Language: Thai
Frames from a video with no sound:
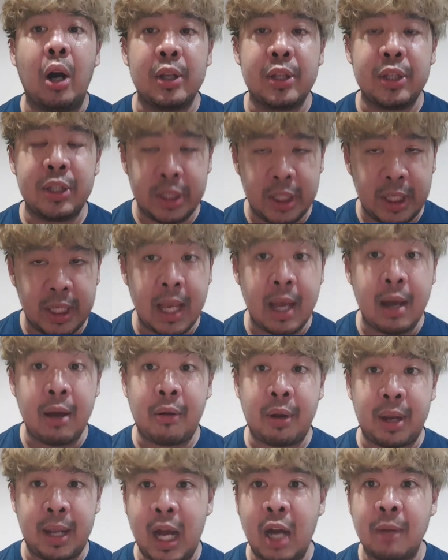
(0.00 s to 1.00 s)
เชียร์
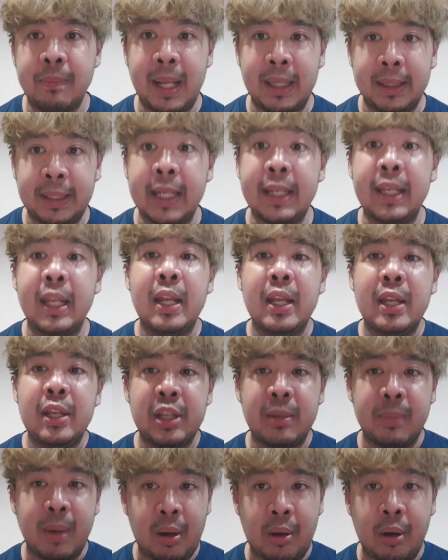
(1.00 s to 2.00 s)
เรอัลเบติสเชี
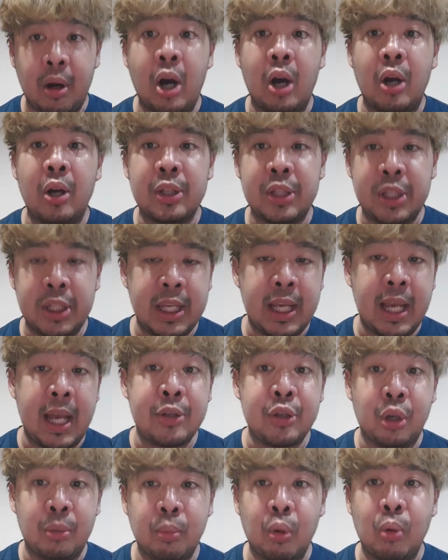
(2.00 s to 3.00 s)
ยร์บอลรองเชียร์
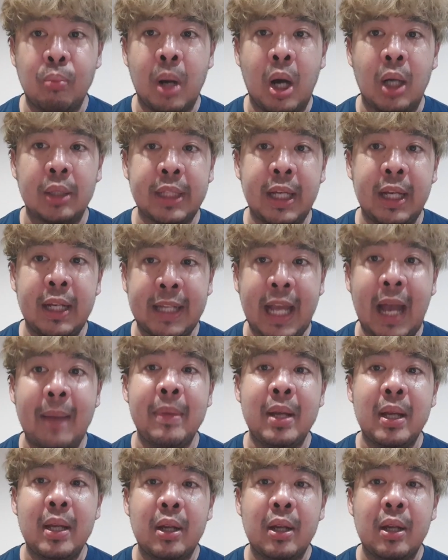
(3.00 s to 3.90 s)
ชนบุกมอเตอร์นะครับ